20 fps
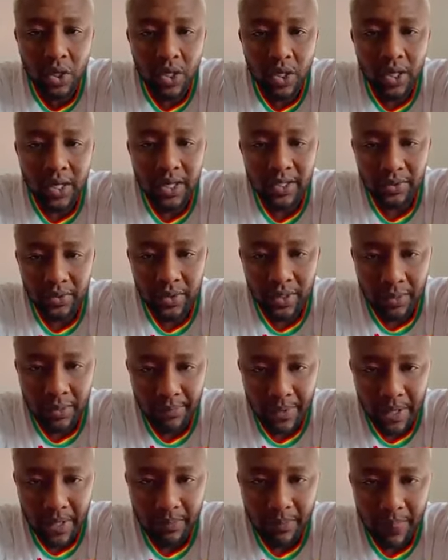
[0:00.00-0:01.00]
à cet
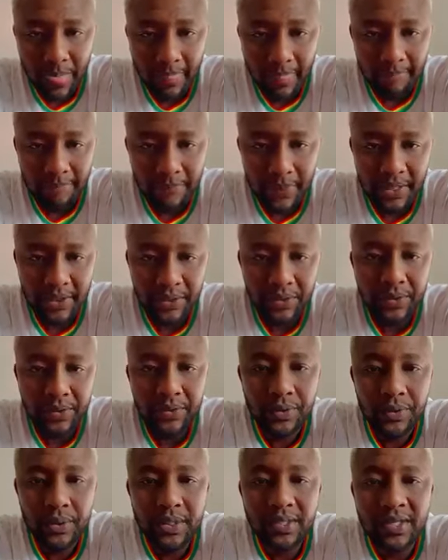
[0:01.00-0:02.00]
appel parce
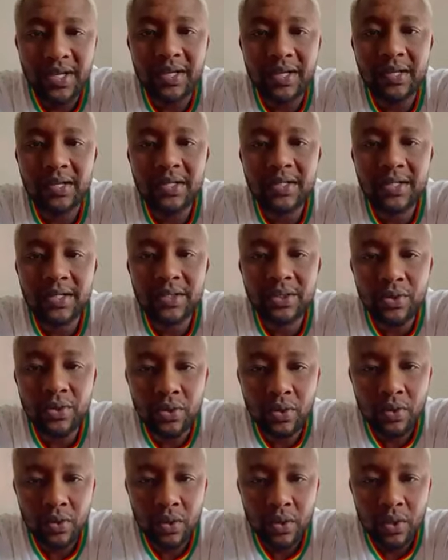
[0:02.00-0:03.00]
que cette
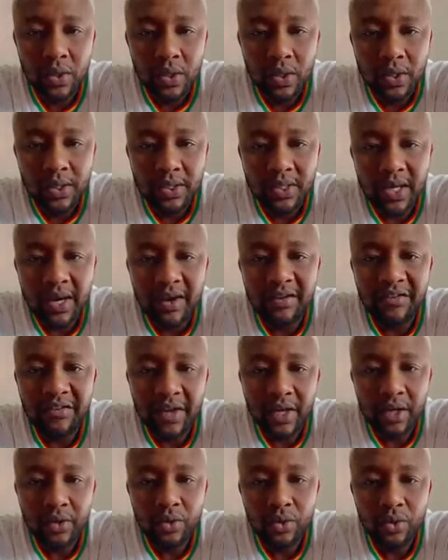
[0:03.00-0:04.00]
transition, c'est
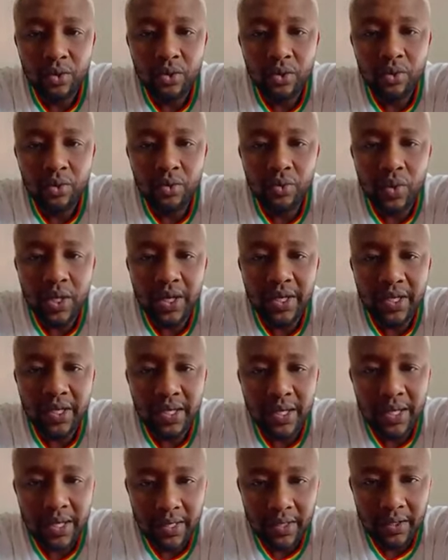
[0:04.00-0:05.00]
l'affaire de tous les
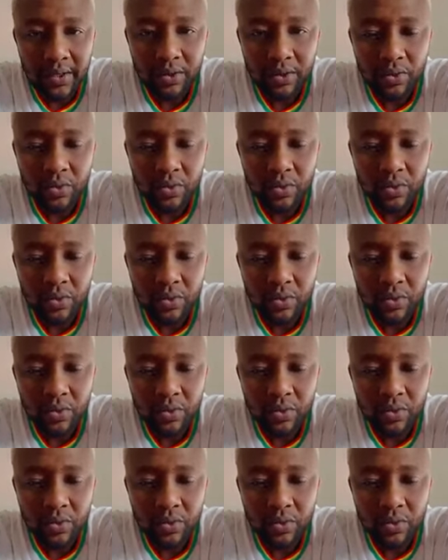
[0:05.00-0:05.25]
Guinéens.